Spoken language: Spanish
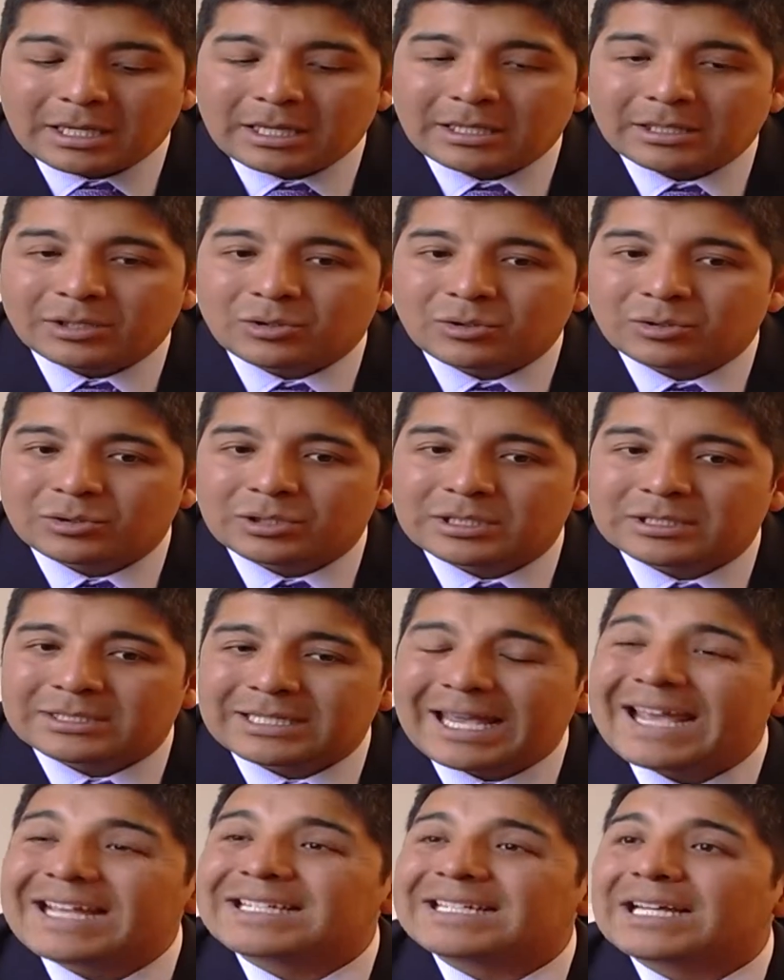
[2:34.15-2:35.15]

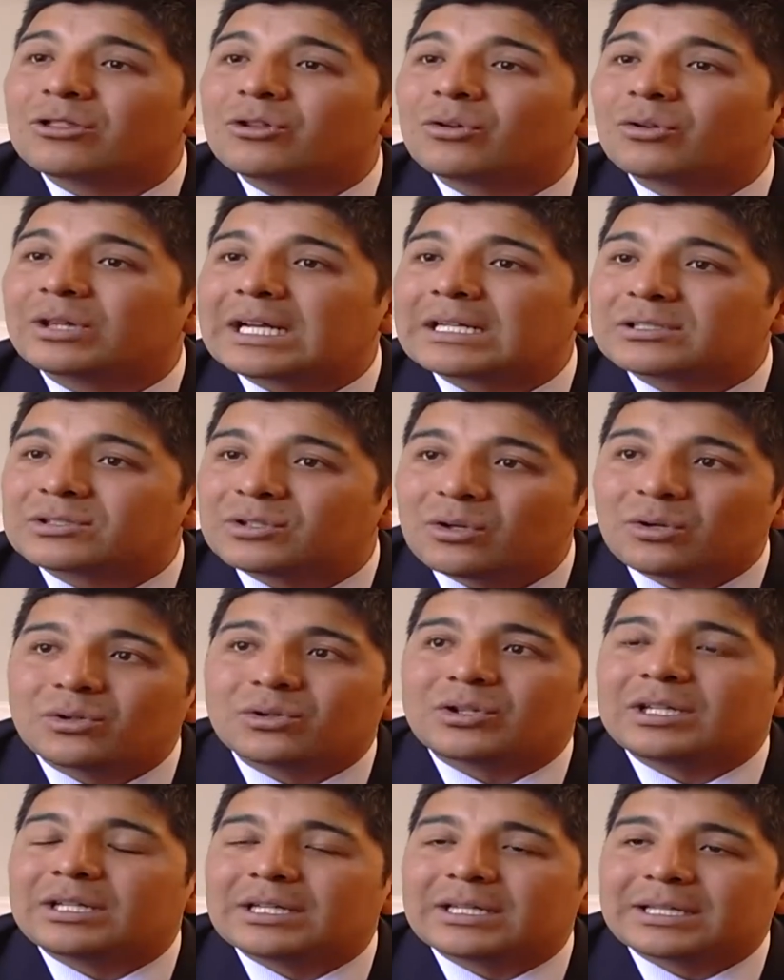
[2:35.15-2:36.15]
Entonces esa
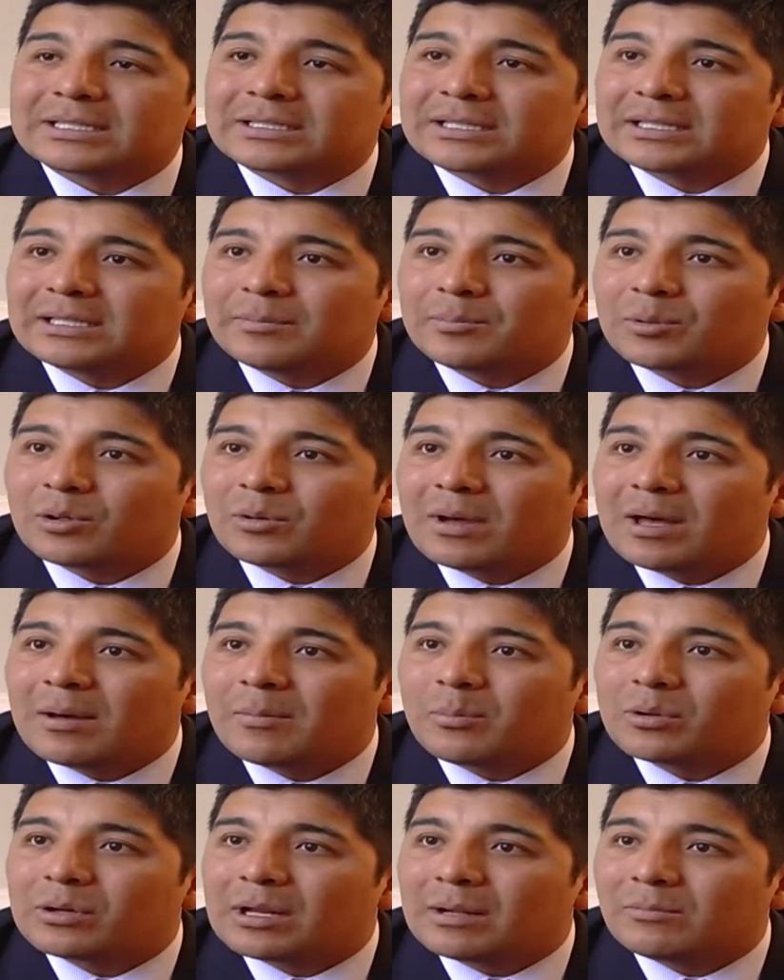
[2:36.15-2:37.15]
donación tiene que ser aprobada
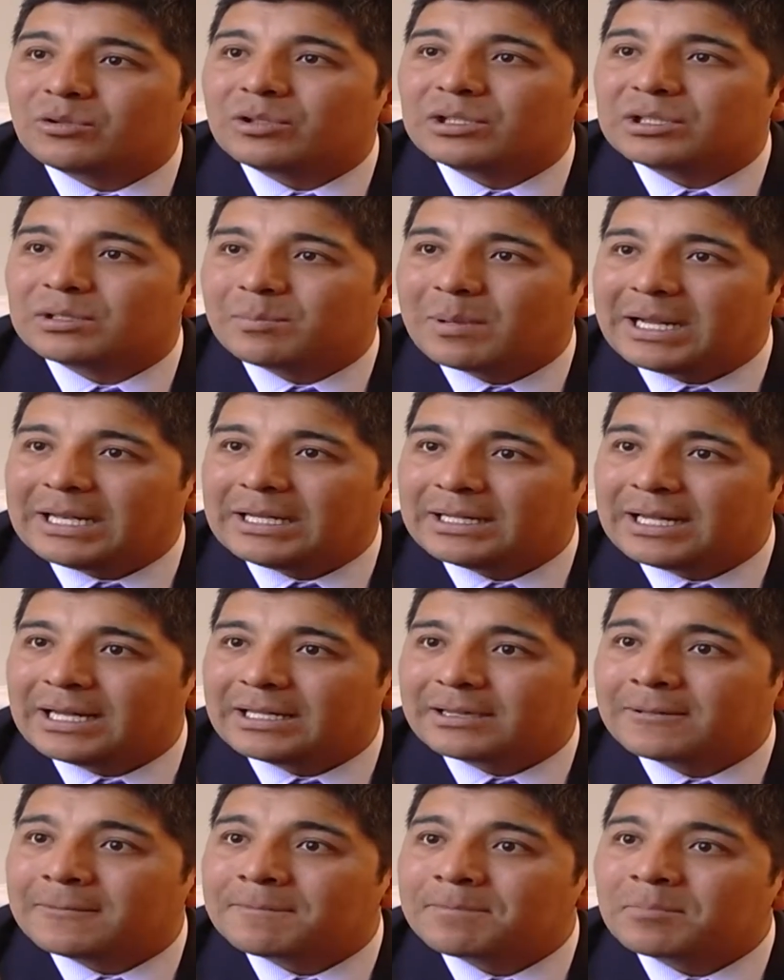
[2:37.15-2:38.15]
por la municipalidad.